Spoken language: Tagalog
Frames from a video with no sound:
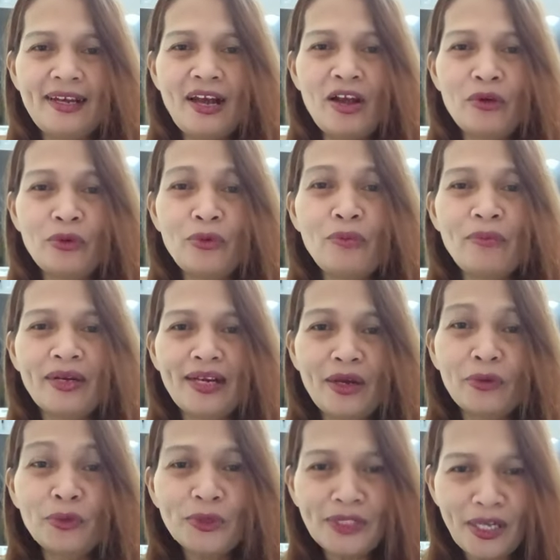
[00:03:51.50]
Kumbaga,
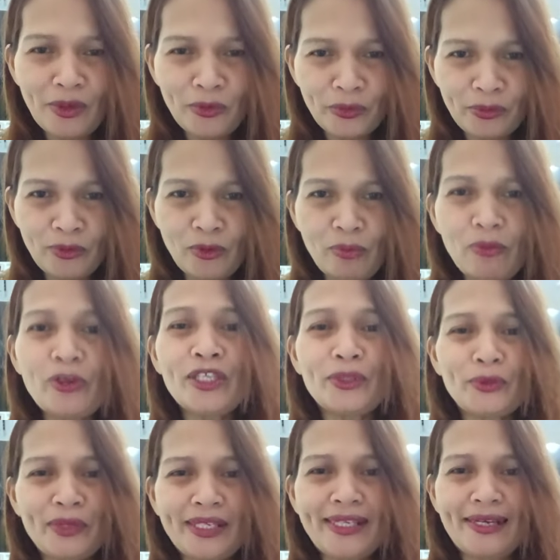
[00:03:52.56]
kusang loob ko po itong
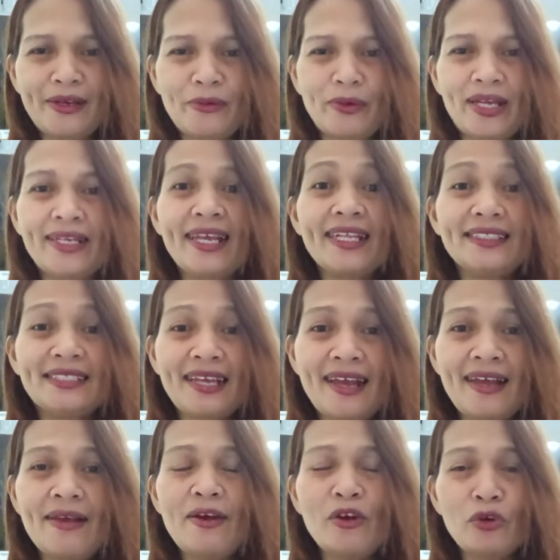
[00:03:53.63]
ginagawa dahil sa
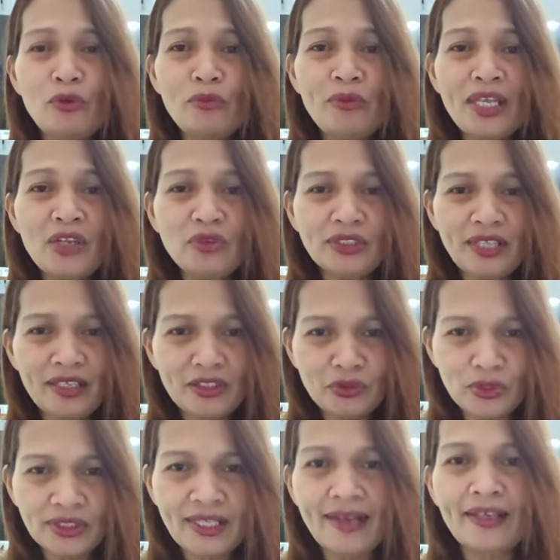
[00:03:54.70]
kumilos ang Diyos
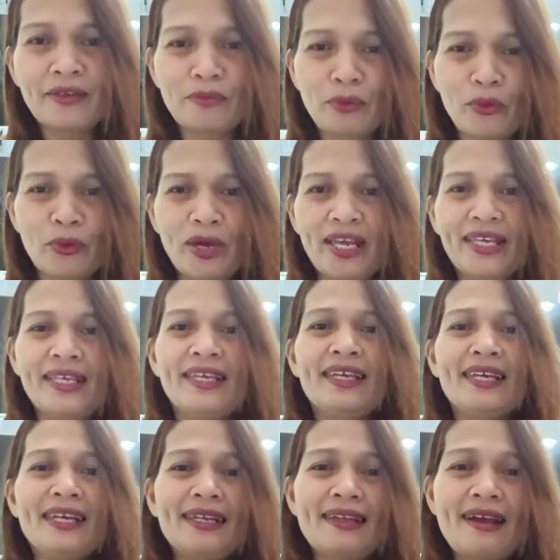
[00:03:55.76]
sa aking buhay
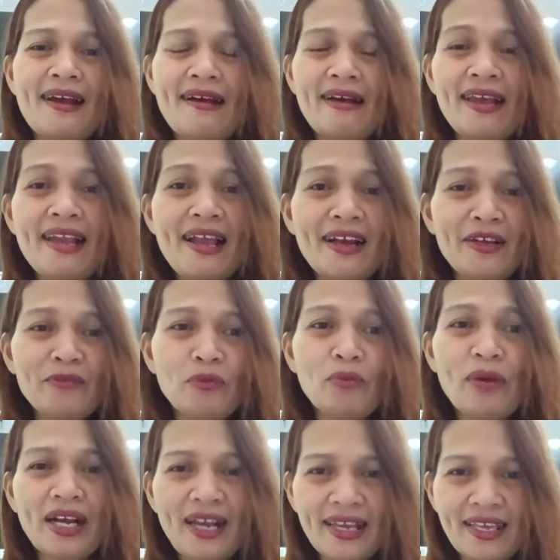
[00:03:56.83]
na kailangan mong
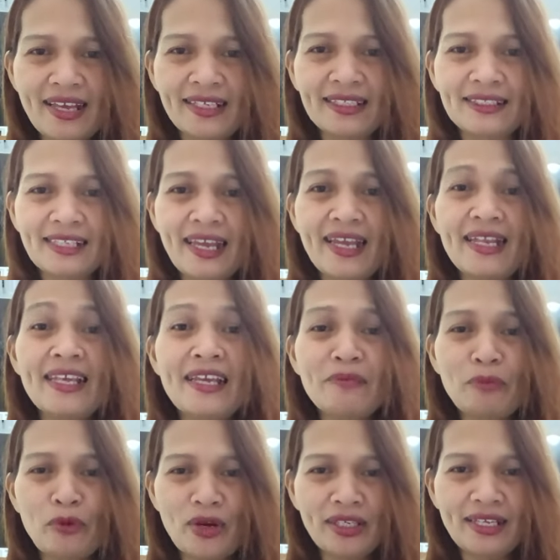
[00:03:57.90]
maghayag dahil yan po
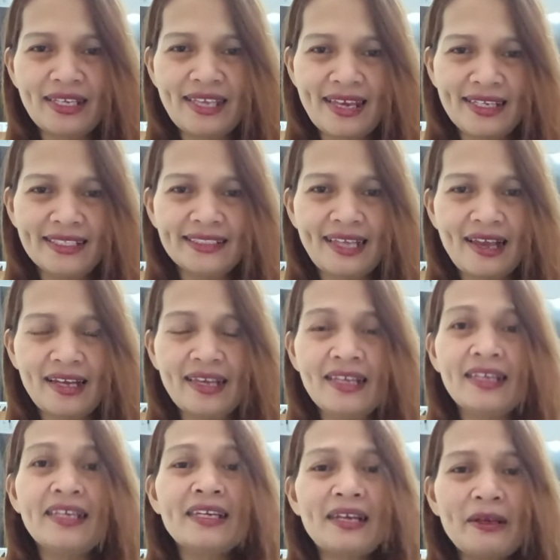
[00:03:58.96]
ang nangyari sa,
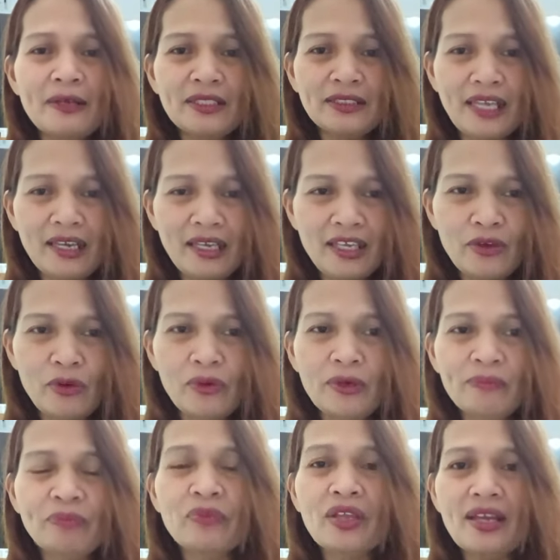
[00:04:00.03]
sa iyo.
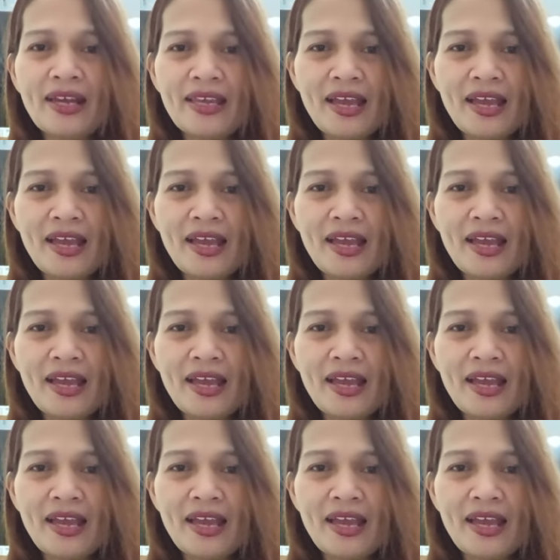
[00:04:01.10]
Kaya